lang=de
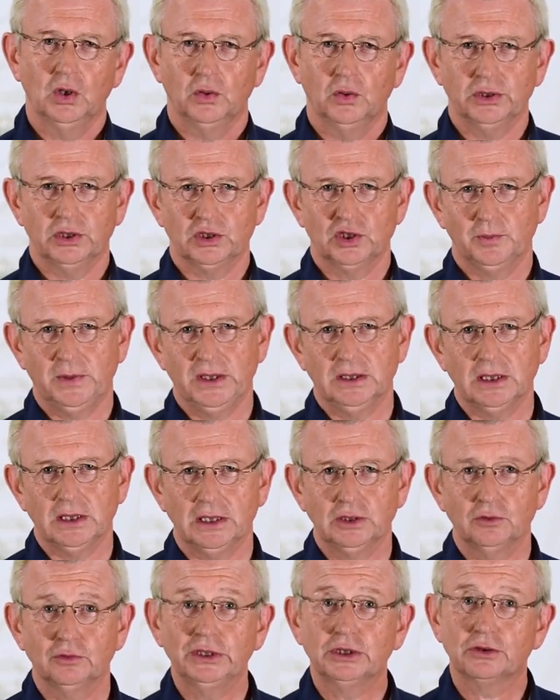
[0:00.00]
und dann später
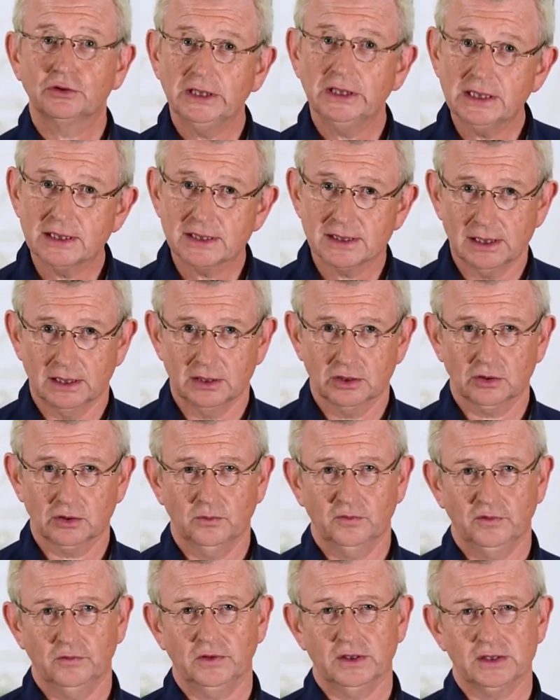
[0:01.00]
ein
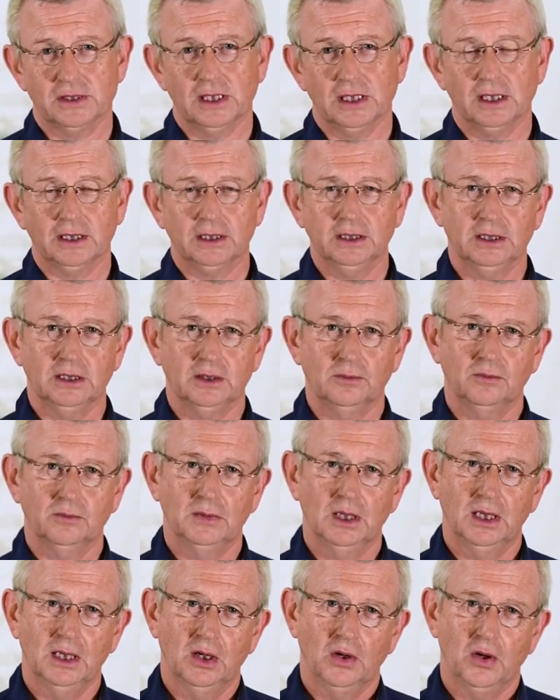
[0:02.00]
Retreat-Zentrum, wie wir sagen, im
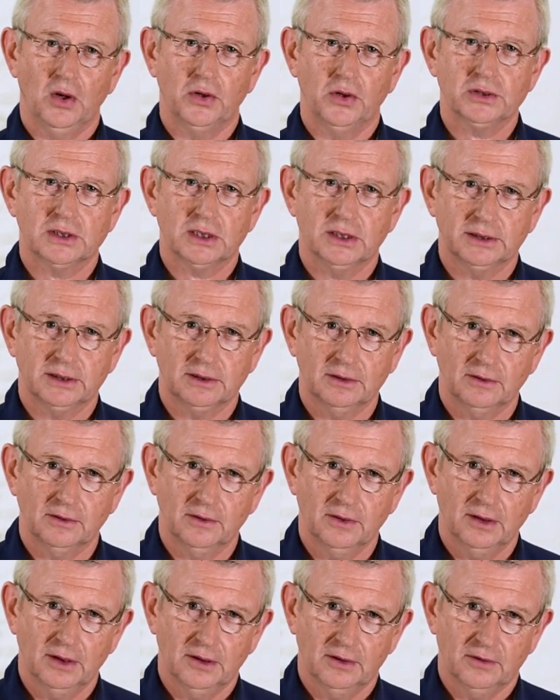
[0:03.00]
östlichen
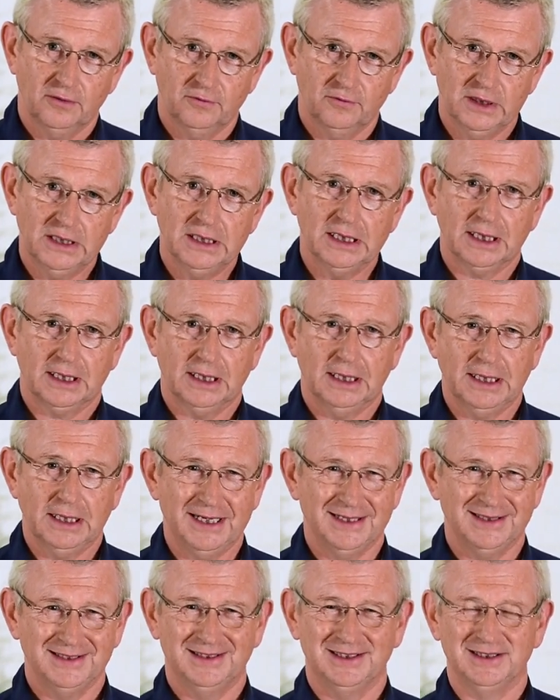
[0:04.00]
Windecker
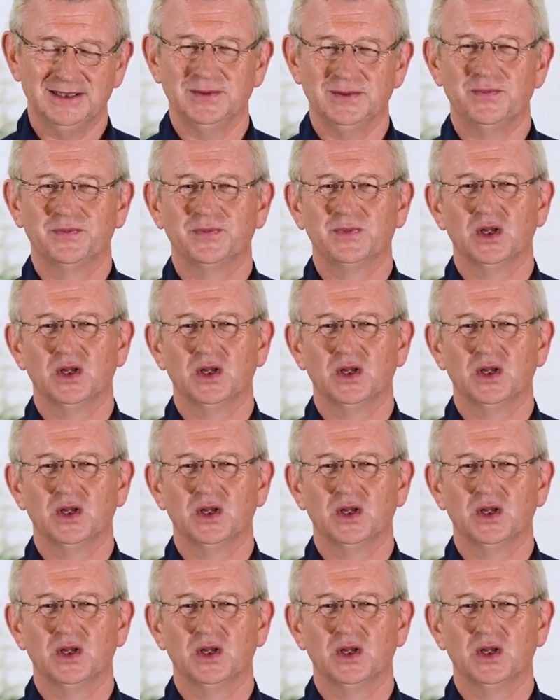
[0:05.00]
Ländchen.